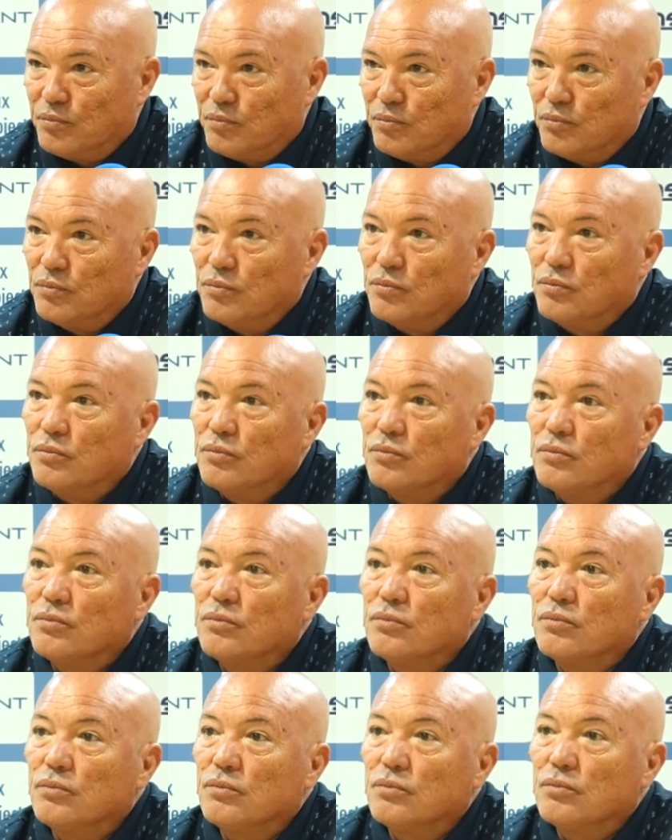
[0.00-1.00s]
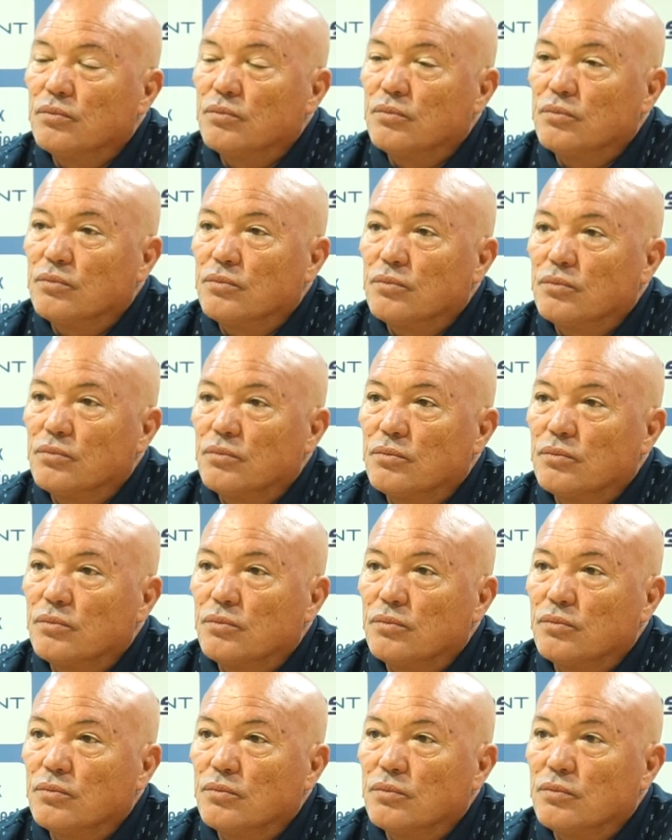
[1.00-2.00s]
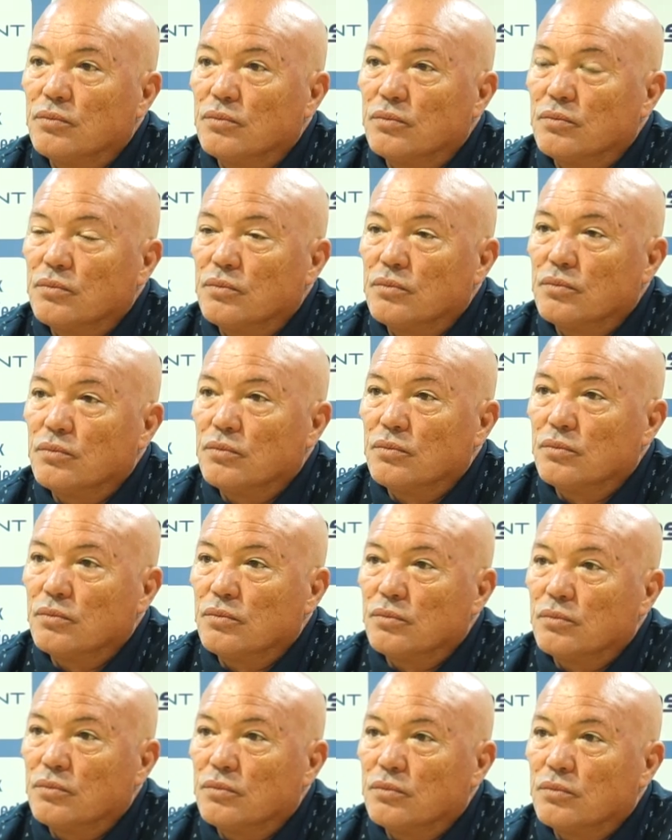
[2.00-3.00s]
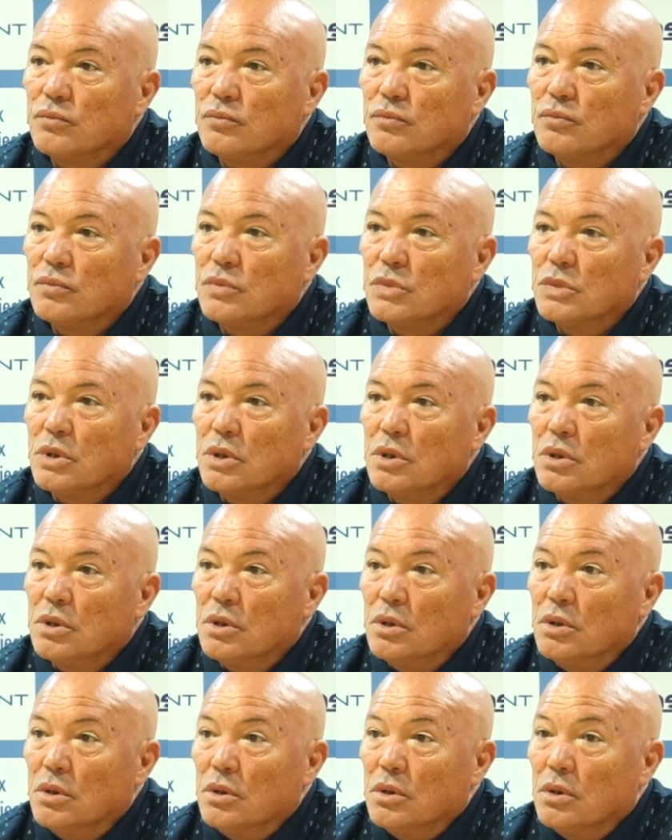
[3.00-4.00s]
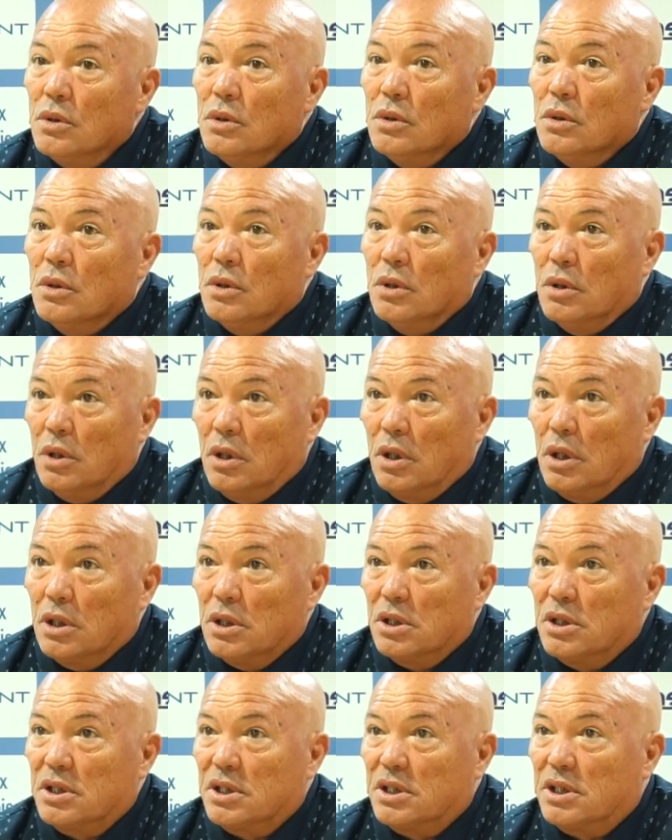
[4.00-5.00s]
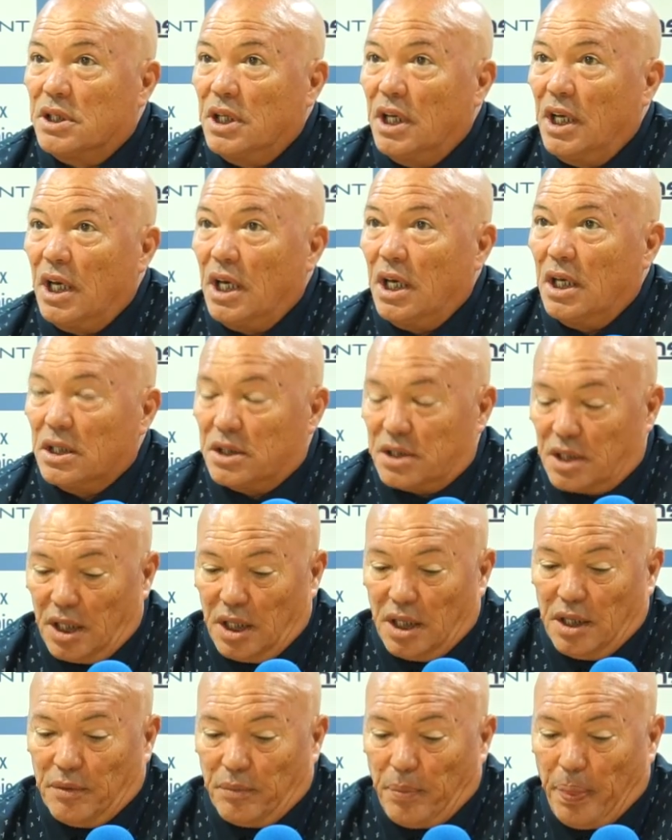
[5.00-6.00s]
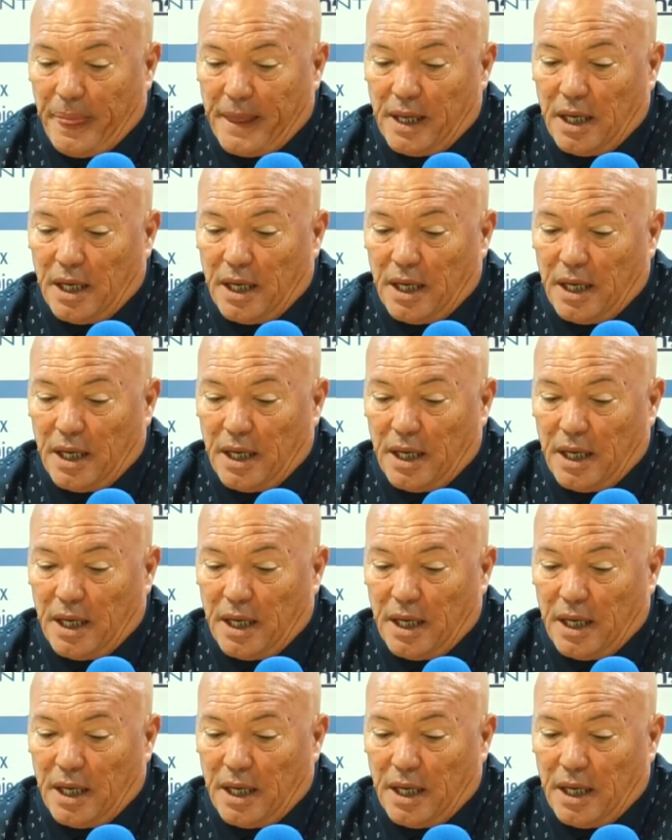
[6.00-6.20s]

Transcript: No sé si había alguna novedad en entrenamiento, pero creo que tenías a toda la plantilla disponible, ¿no? Sí, sí.